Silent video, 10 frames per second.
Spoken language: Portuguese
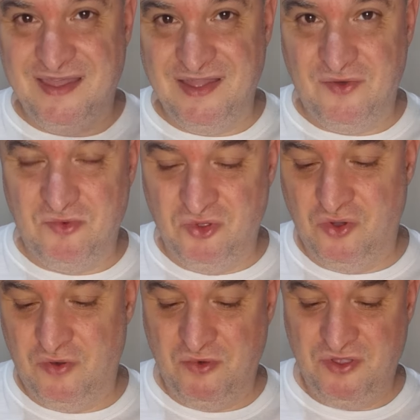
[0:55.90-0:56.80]
ele não
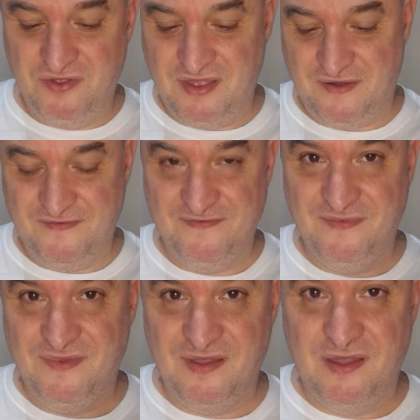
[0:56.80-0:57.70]
mudou muito não.
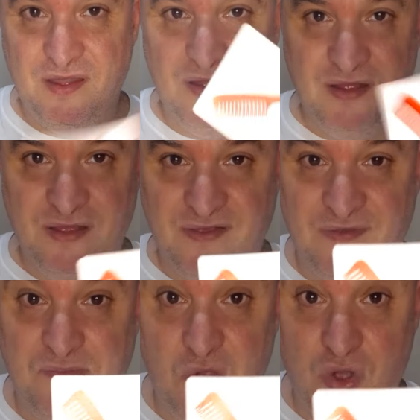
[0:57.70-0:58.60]
Se
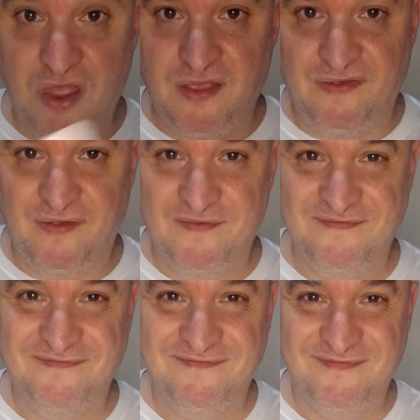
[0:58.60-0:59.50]
priorize.
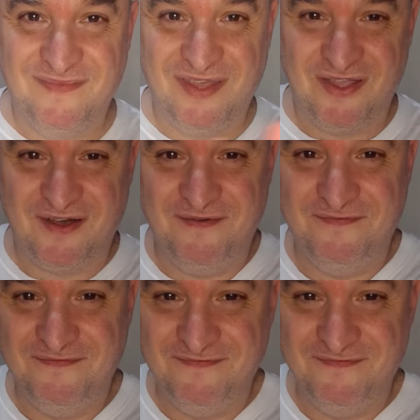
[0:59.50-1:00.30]
Tchau, tchau.